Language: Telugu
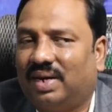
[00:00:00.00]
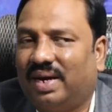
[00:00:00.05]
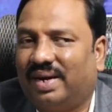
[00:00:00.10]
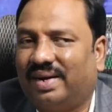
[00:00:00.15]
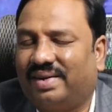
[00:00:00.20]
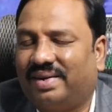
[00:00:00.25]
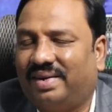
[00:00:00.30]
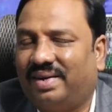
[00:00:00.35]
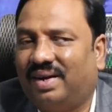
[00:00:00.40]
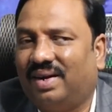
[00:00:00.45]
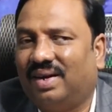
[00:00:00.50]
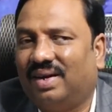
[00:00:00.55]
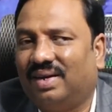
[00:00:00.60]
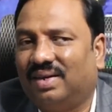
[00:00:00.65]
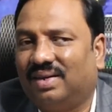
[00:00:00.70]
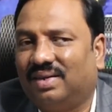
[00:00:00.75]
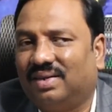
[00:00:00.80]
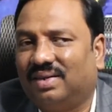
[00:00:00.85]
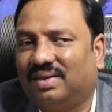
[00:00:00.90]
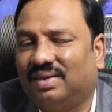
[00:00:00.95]
కరెక్ట్గా
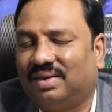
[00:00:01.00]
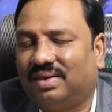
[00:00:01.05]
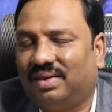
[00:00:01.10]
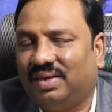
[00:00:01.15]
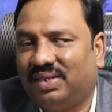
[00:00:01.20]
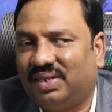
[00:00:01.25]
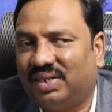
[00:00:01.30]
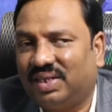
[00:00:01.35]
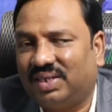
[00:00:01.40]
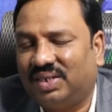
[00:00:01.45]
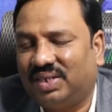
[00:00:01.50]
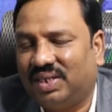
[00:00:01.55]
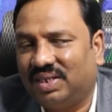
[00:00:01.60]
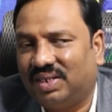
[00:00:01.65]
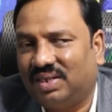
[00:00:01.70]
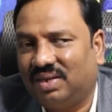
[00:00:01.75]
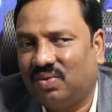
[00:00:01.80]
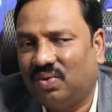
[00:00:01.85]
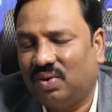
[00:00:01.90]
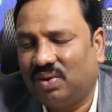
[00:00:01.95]
రీసెర్చ్
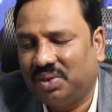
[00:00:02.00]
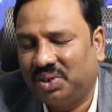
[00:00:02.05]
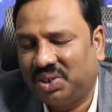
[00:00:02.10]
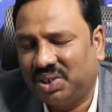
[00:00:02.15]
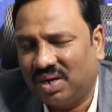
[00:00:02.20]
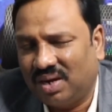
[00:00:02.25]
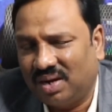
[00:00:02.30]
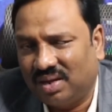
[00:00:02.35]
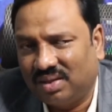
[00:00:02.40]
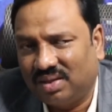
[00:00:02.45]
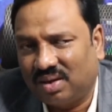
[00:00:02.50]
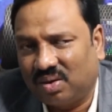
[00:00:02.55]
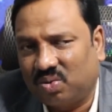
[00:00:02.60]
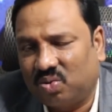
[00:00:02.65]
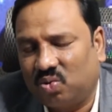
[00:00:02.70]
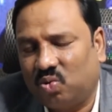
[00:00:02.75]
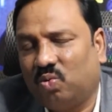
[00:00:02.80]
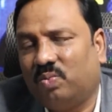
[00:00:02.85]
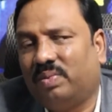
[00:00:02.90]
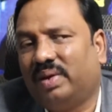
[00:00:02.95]
చేసేవాళ్ళు చాలా
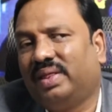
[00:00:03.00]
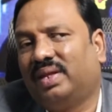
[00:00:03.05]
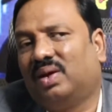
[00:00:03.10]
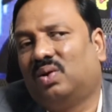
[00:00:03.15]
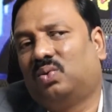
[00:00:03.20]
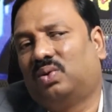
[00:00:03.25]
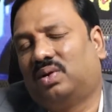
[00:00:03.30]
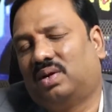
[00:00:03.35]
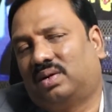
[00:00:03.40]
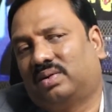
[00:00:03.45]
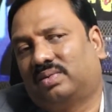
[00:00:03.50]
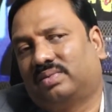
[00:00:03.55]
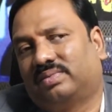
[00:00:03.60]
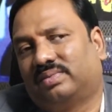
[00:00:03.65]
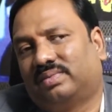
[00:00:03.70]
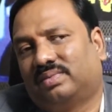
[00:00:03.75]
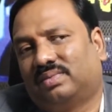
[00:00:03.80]
తక్కువ మందే ఉన్నారు